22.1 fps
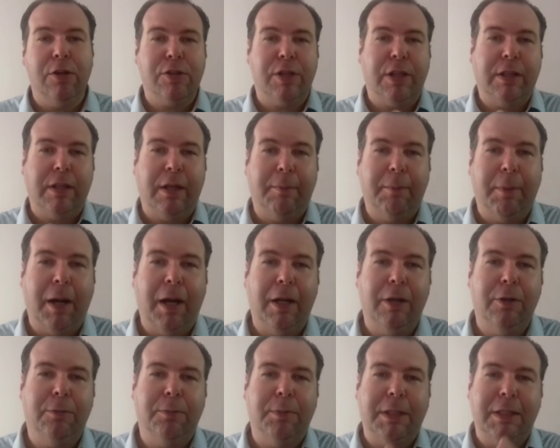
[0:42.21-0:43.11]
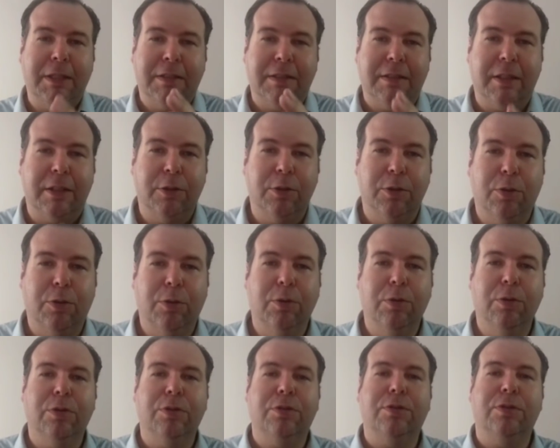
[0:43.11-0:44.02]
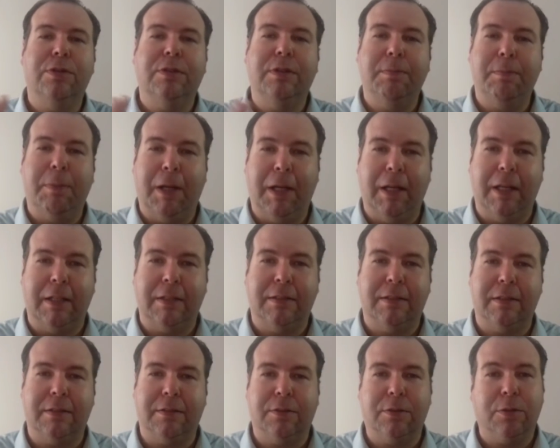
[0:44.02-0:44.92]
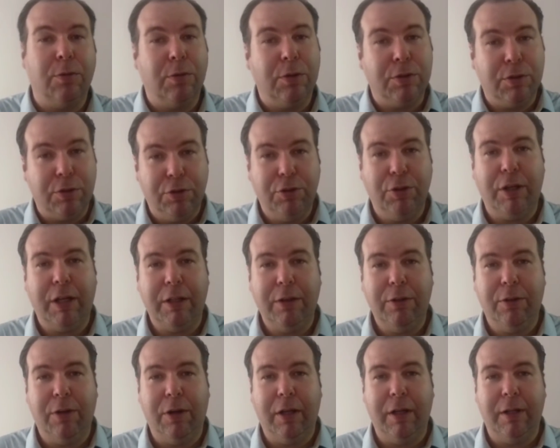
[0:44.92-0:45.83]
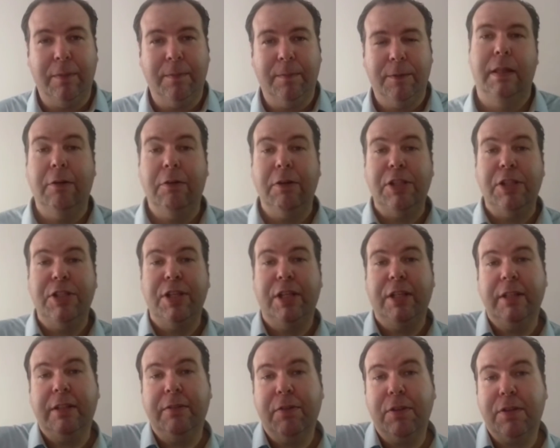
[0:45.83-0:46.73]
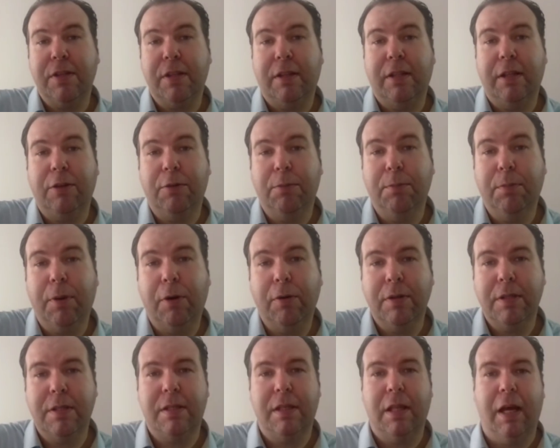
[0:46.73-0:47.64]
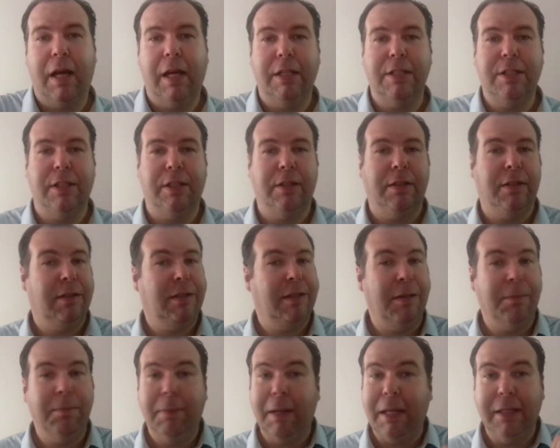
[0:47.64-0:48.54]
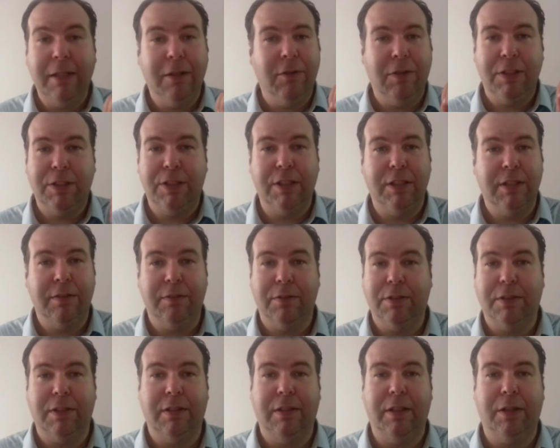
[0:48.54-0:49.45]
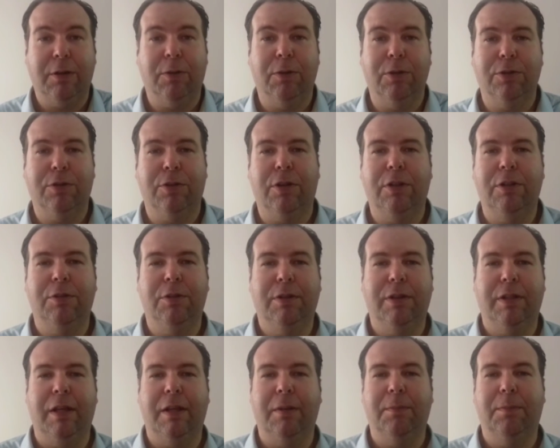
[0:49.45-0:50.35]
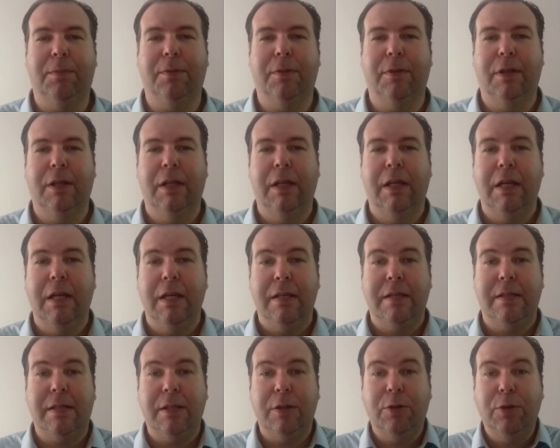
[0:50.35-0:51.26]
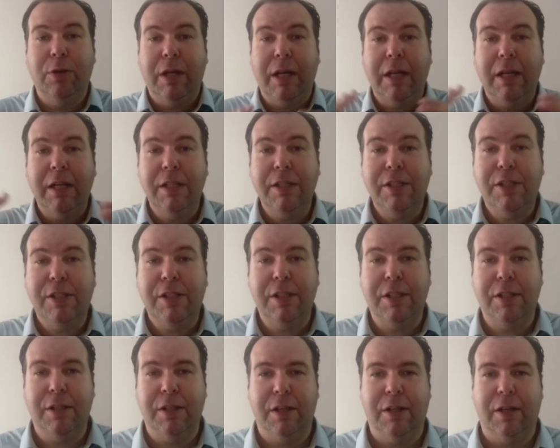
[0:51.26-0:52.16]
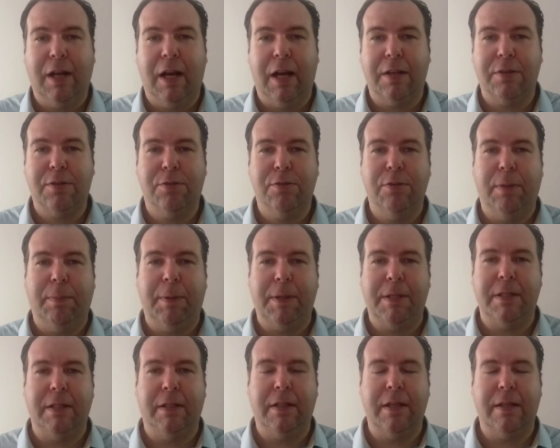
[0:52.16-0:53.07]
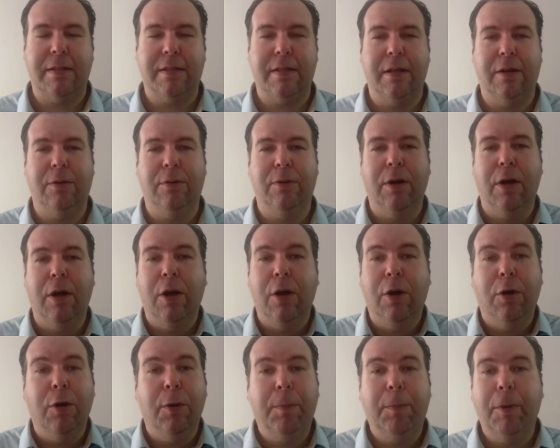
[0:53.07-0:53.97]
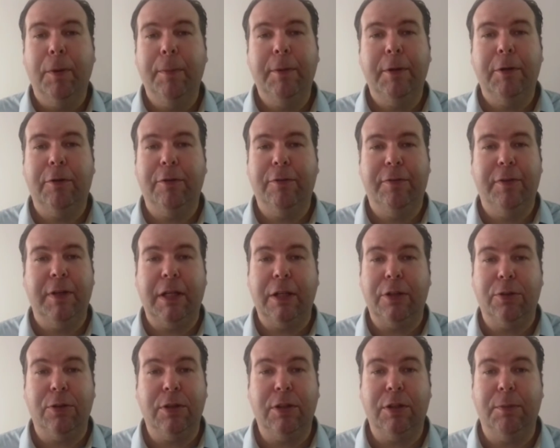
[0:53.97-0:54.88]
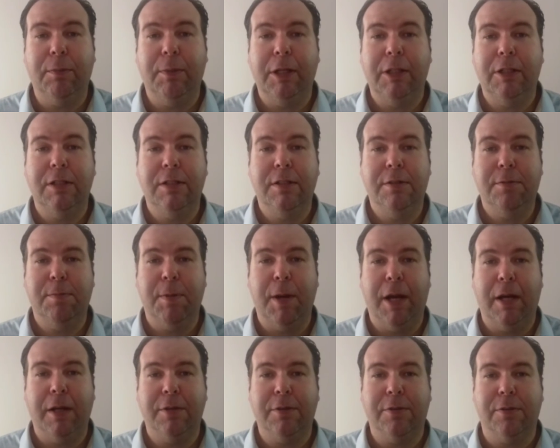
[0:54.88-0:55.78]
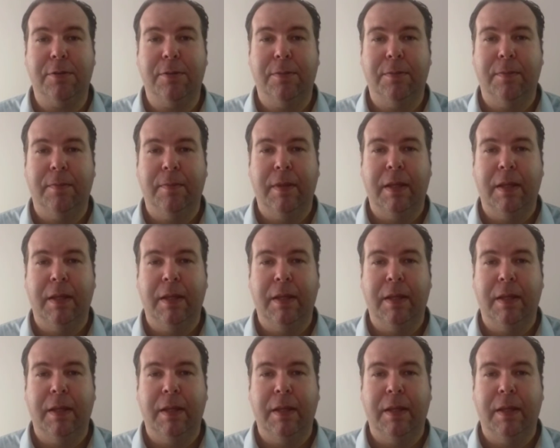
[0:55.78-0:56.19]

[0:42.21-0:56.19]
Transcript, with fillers: Eu já trabalho ministrando cursos e palestras, cursos de oratória. Não adianta você ter um bom slide, também não adianta você ter controle do tempo. Se durante a sua apresentação o público fica totalmente disperso.